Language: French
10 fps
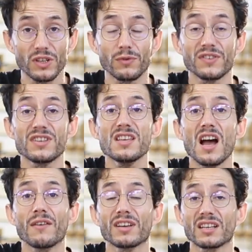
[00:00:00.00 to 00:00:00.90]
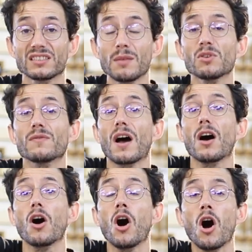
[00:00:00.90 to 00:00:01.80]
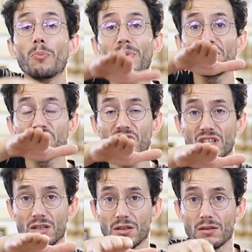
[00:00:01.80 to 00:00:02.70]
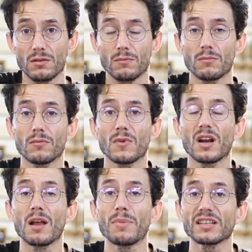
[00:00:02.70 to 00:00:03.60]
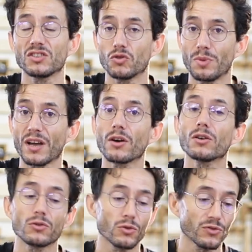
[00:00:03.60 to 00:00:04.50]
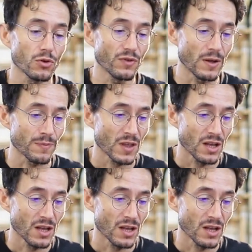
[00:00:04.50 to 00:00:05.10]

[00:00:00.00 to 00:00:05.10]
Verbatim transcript: cette fois-ci avec un système qui va empêcher la partie supérieure de se lever.